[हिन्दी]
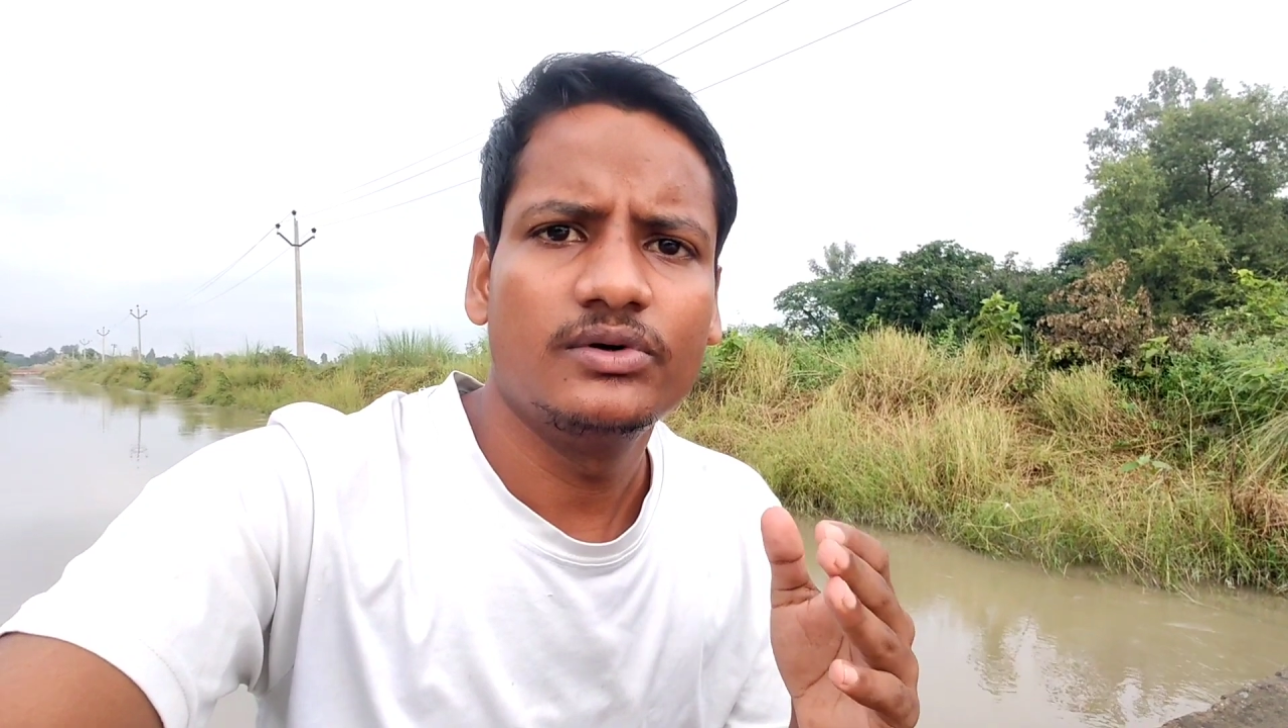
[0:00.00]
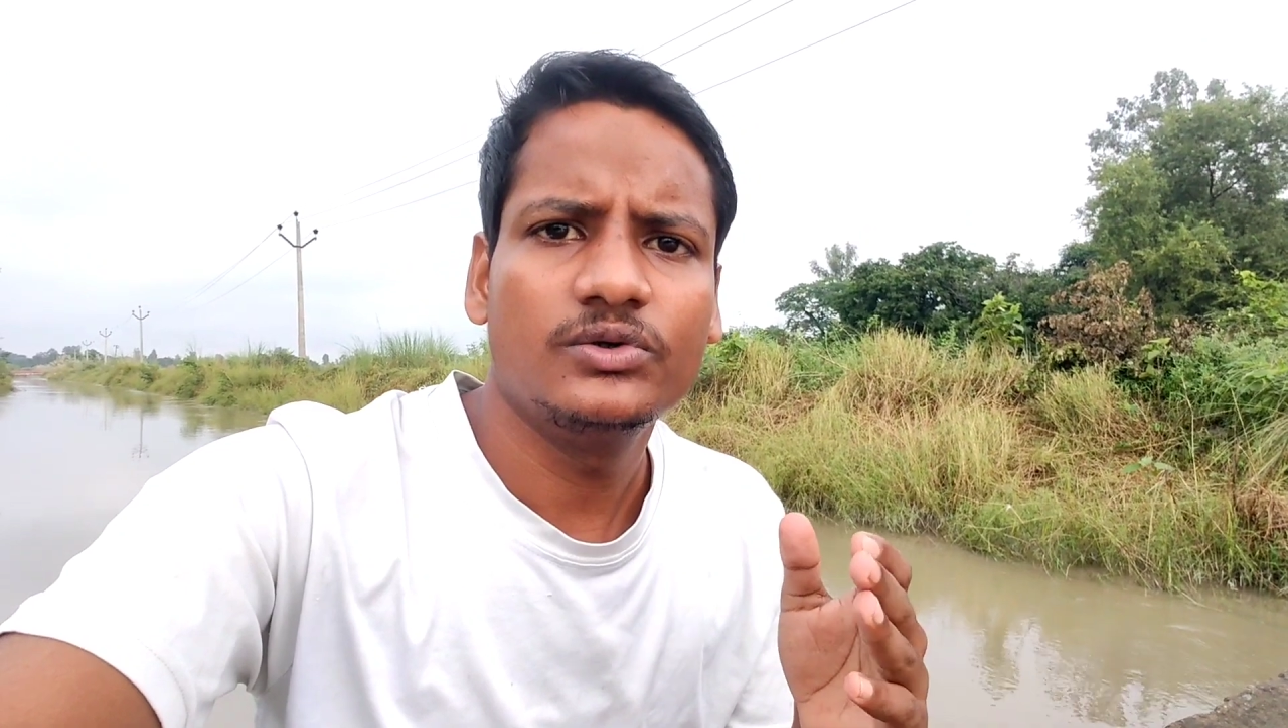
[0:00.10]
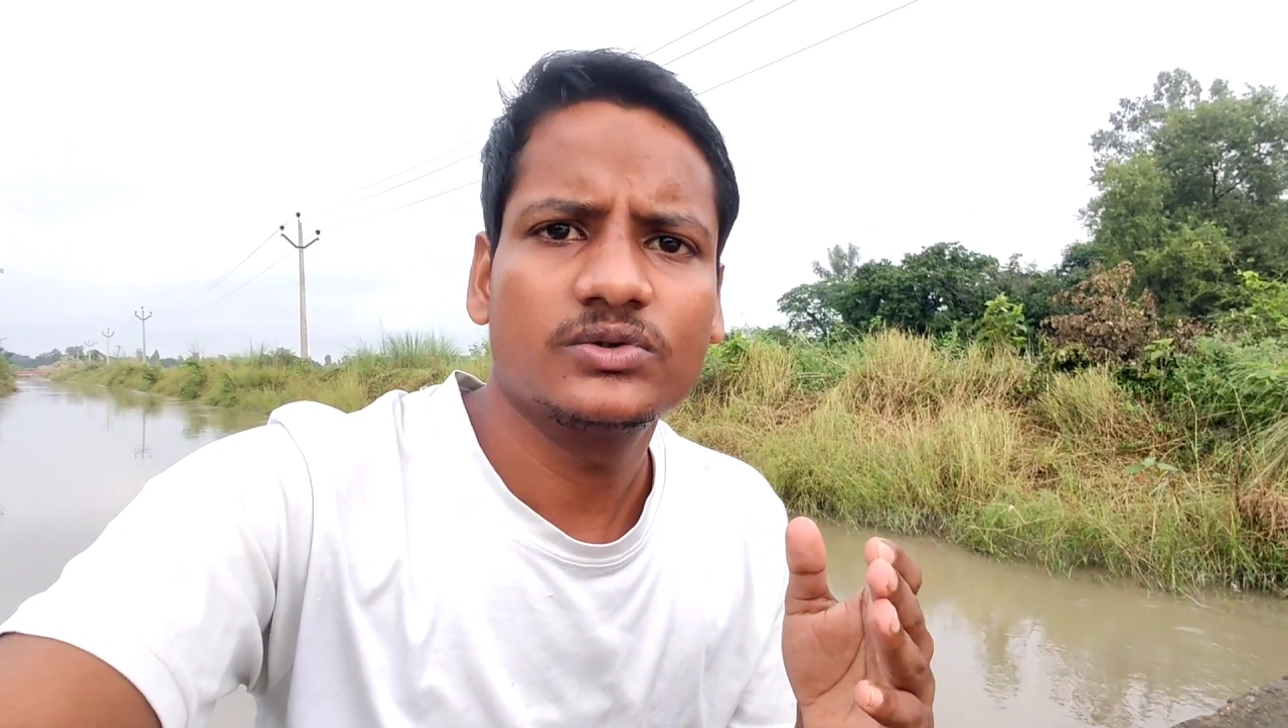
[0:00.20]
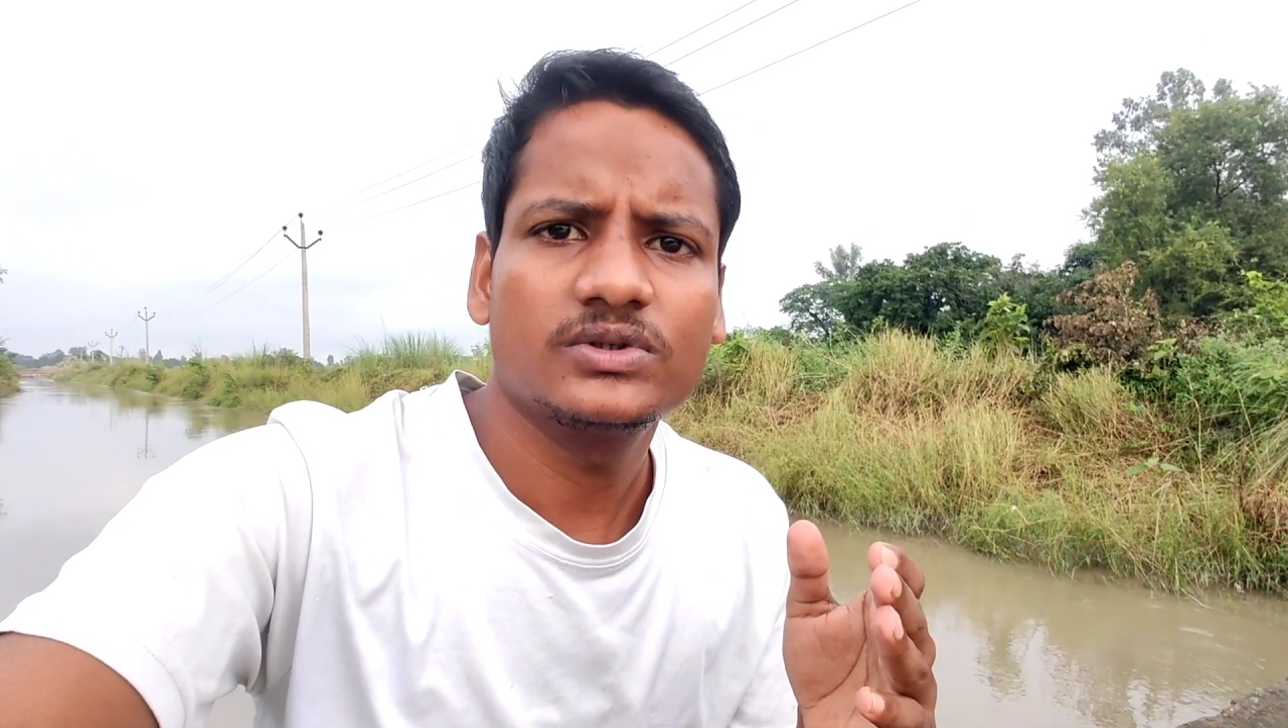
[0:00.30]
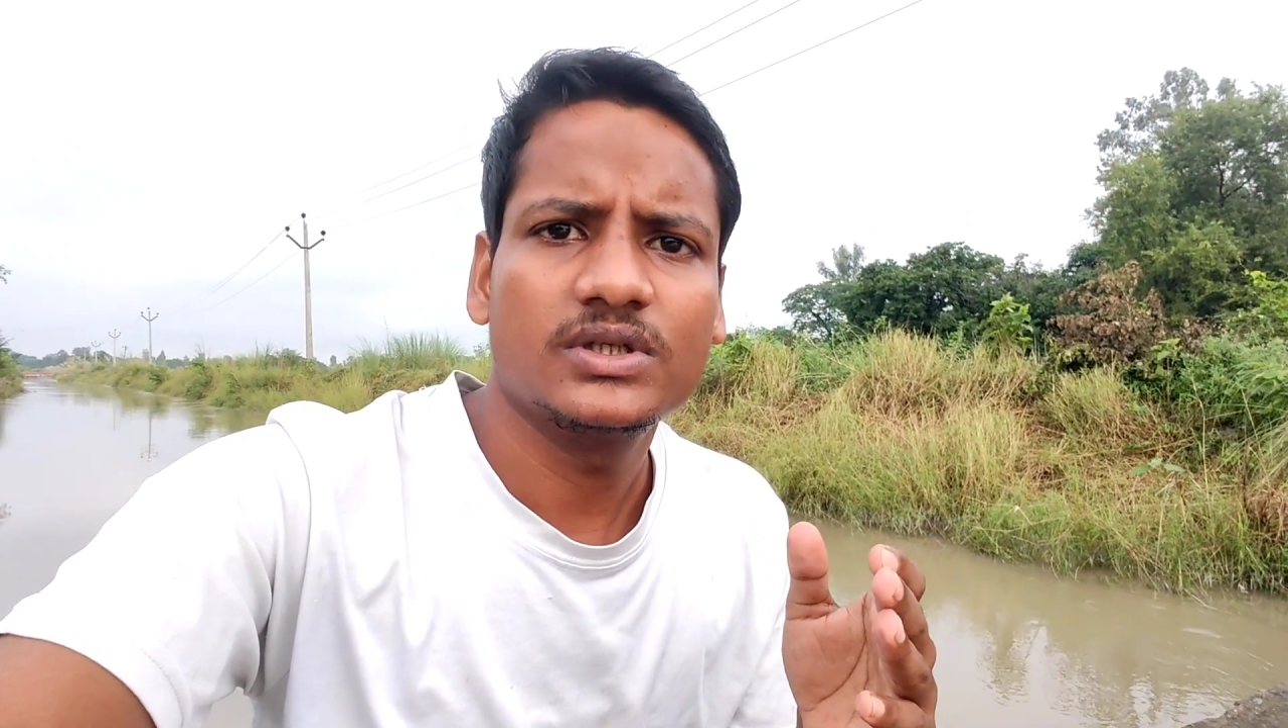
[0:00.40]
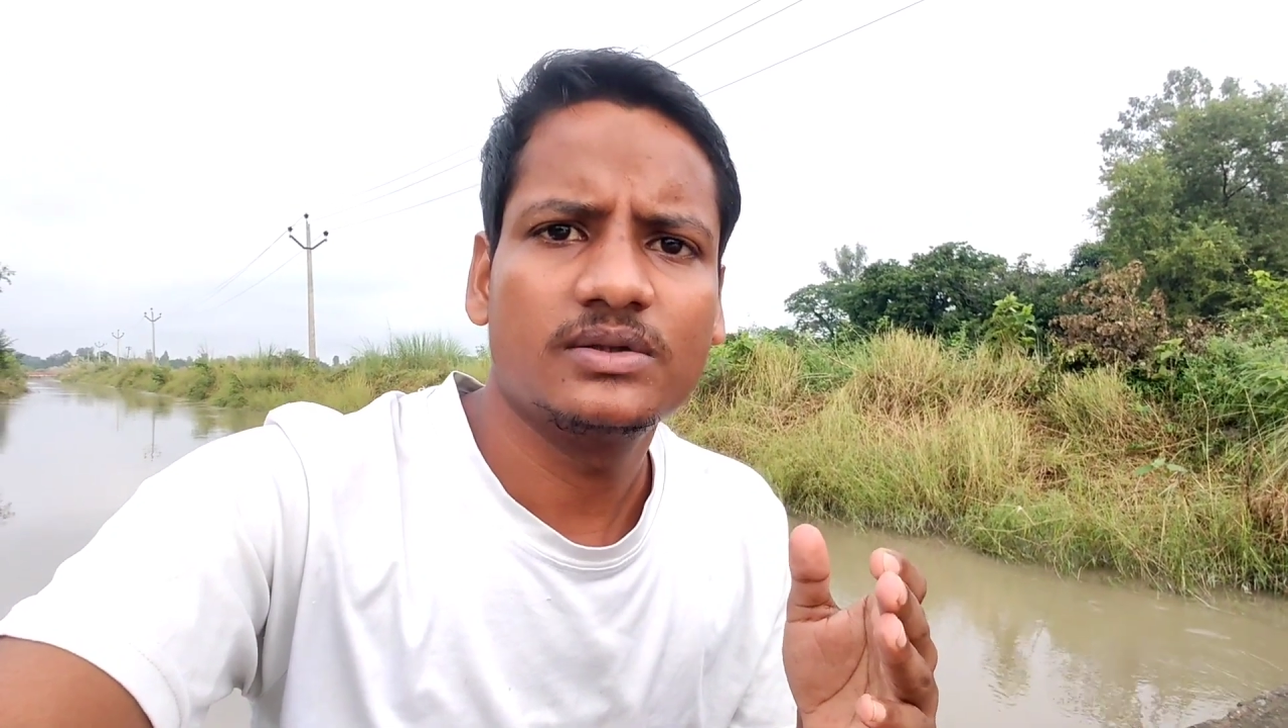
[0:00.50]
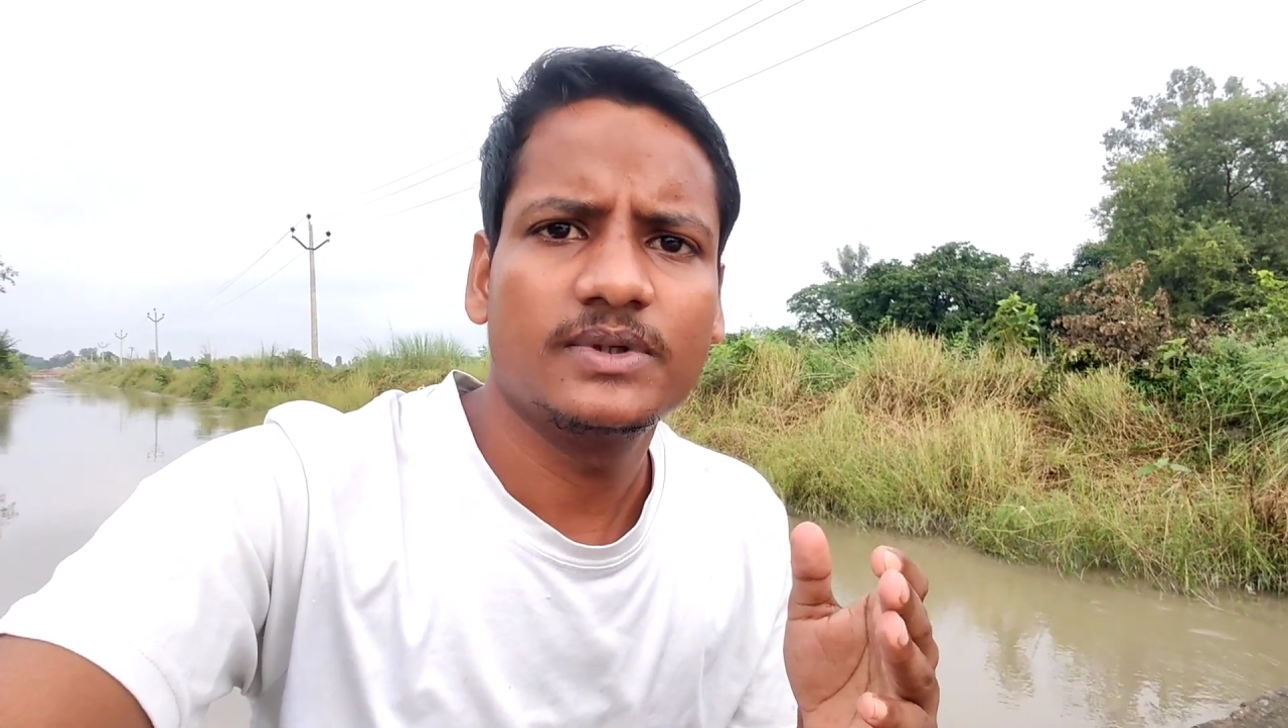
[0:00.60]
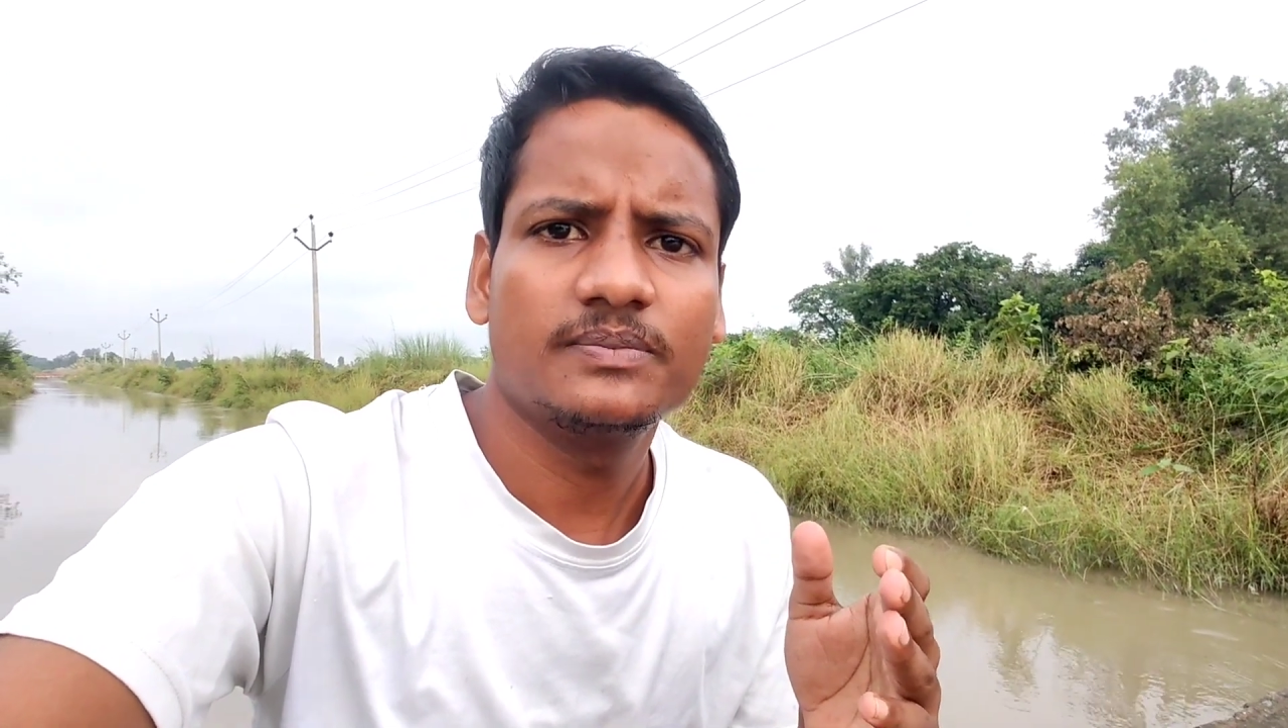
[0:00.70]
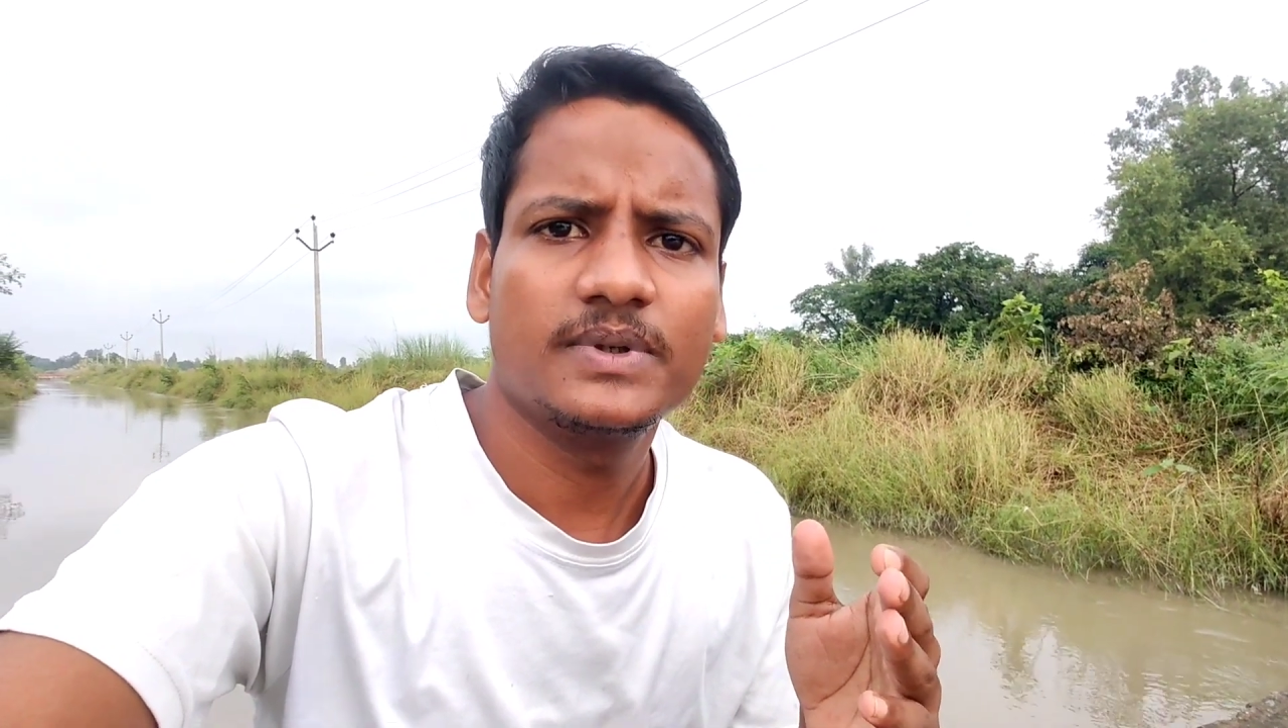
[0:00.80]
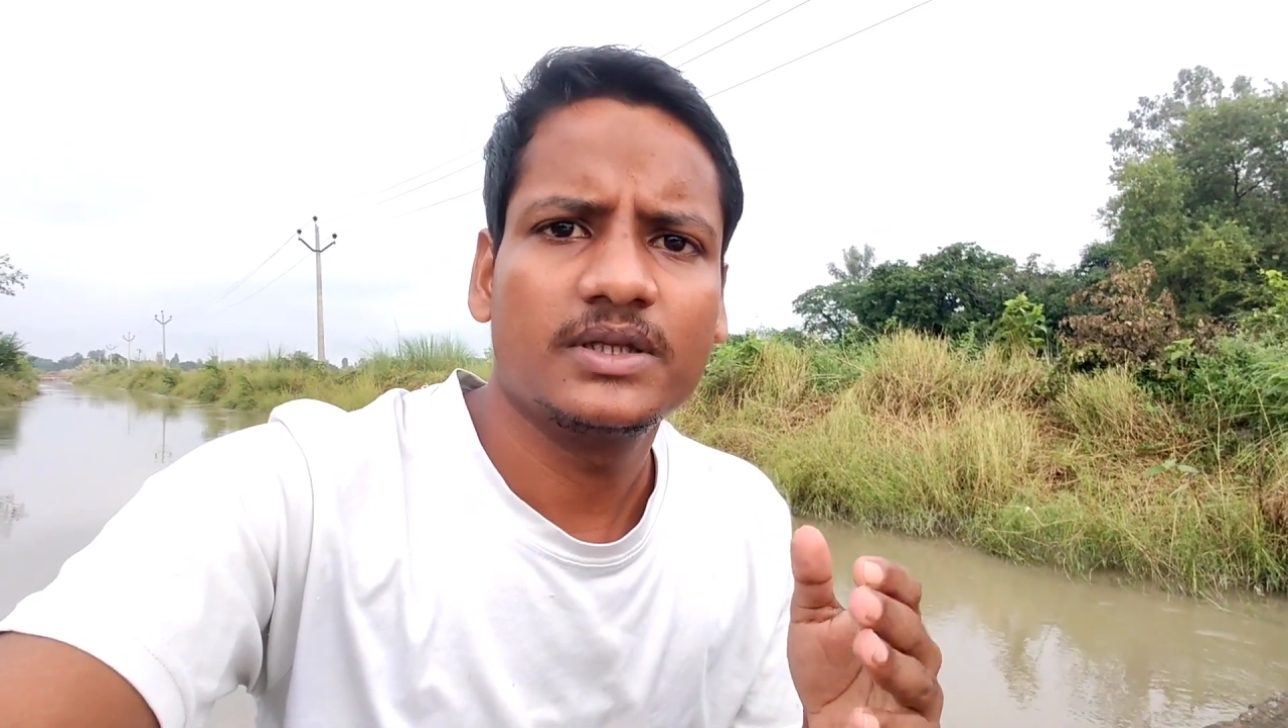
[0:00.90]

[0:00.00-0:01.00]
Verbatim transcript: वीडियोस नहीं बन